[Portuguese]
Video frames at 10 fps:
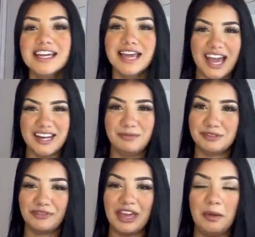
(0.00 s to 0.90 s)
E aí depois
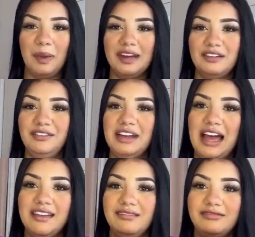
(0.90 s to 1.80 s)
eu fiquei reparando, eu falei,
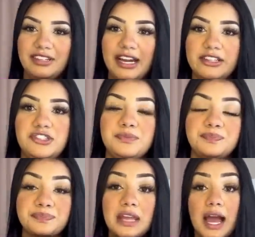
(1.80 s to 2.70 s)
ai, verdade.
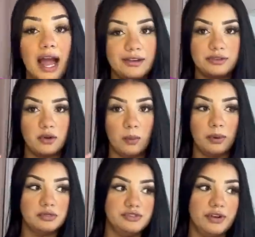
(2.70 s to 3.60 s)
Aí eu fico com um
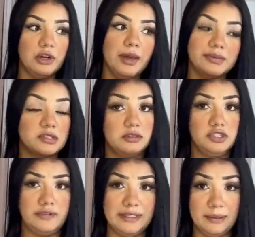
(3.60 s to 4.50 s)
pouco de vergonha, mas quando eu
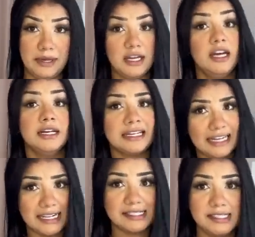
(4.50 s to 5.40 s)
tiver também
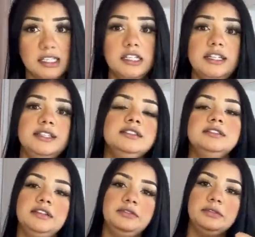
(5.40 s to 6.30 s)
Graciane,
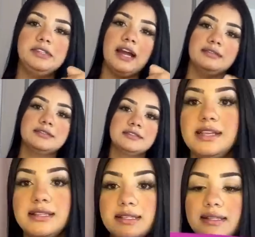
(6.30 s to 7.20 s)
eu vou usar.
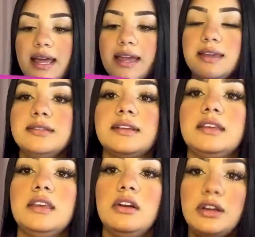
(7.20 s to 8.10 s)
Essas leggings
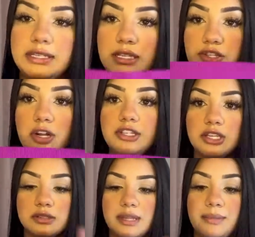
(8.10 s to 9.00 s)
aqui, ó, esse é
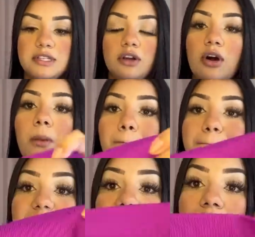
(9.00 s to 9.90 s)
shortinhos, né? Mas, ó,
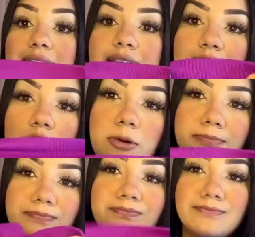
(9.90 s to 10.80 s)
aqui, ó,
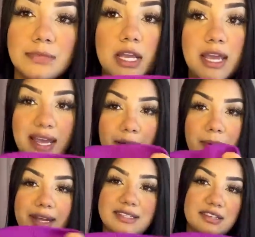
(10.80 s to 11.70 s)
ele
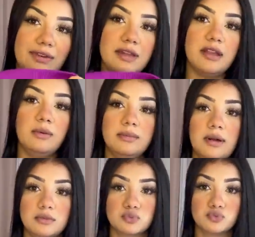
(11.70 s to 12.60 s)
parece que vai dar
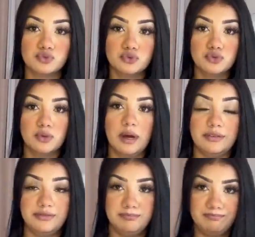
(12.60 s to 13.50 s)
uma
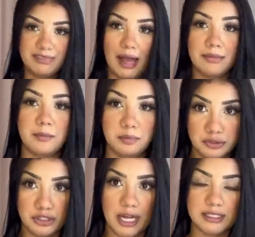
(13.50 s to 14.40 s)
sabe?
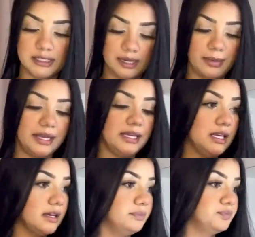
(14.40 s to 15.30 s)
Puxado assim na
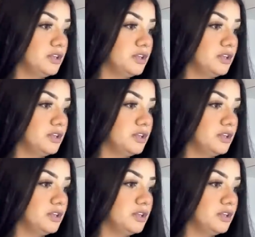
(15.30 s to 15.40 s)
barriga.